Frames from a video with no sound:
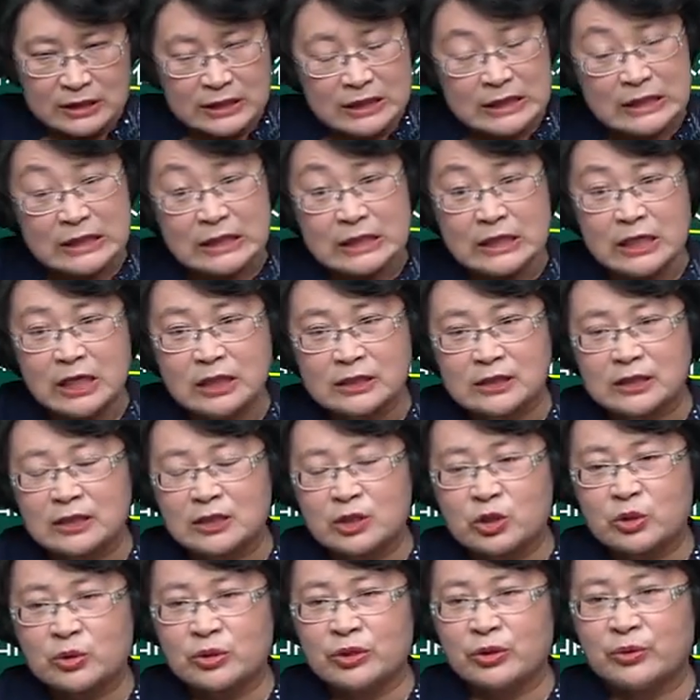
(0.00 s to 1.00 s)
一个增值
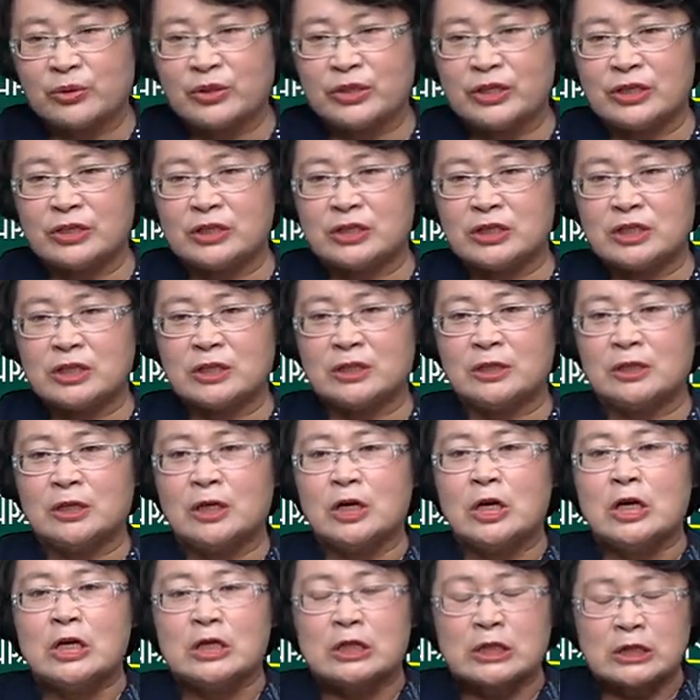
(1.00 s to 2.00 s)
税的规定是
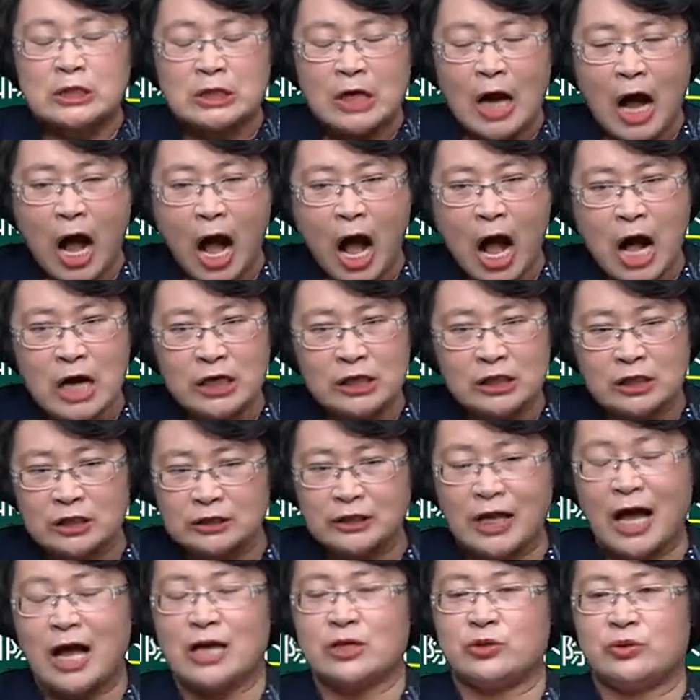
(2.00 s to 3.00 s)
差额
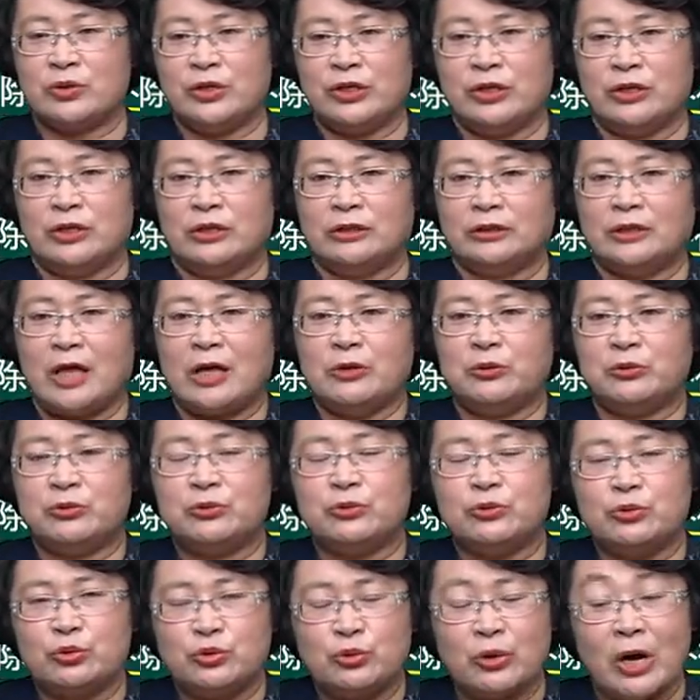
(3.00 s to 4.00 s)
纳税，但允许
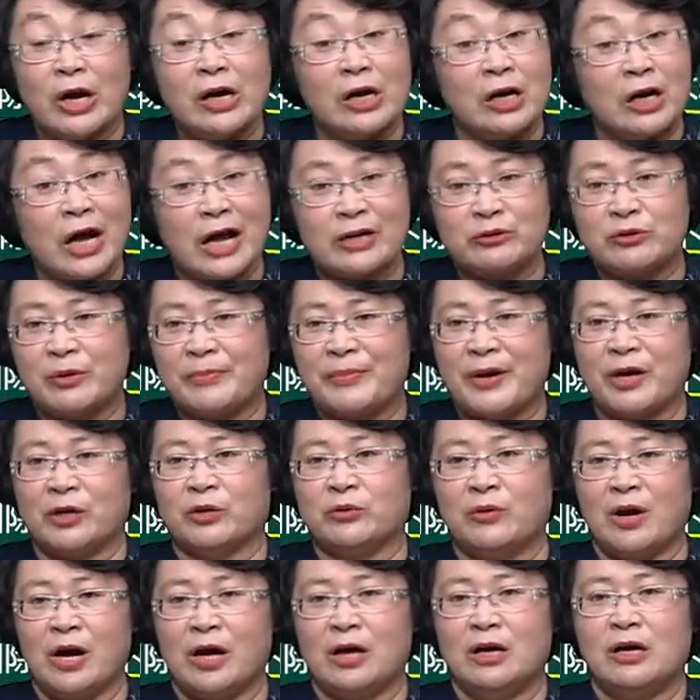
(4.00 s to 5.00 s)
全额开专票的
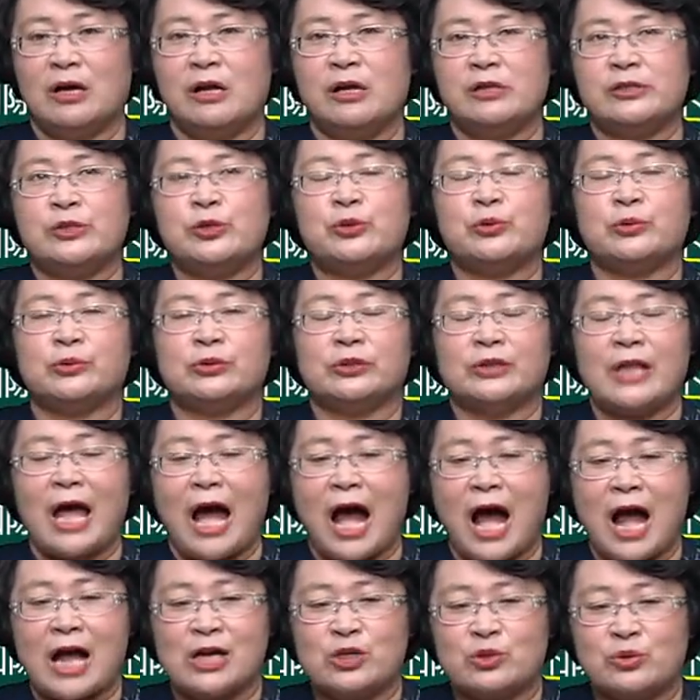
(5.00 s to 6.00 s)
话，就有
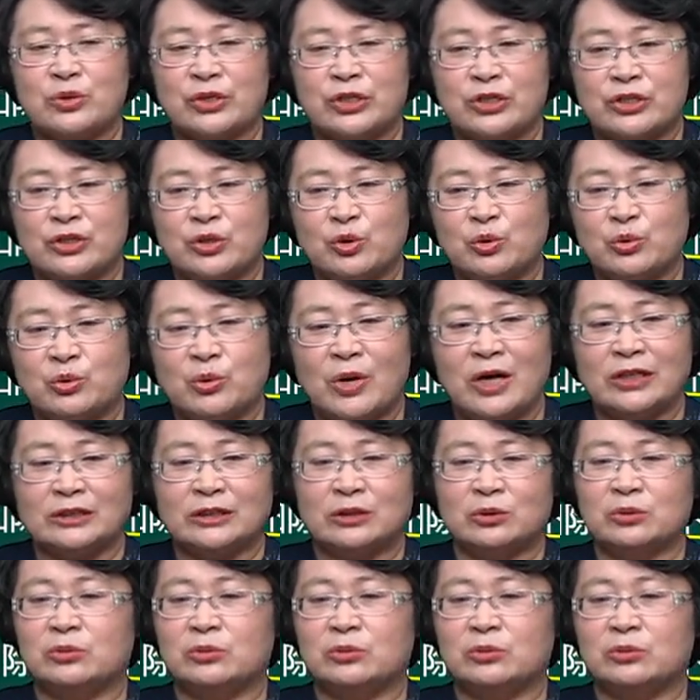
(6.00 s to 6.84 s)
纳税筹划的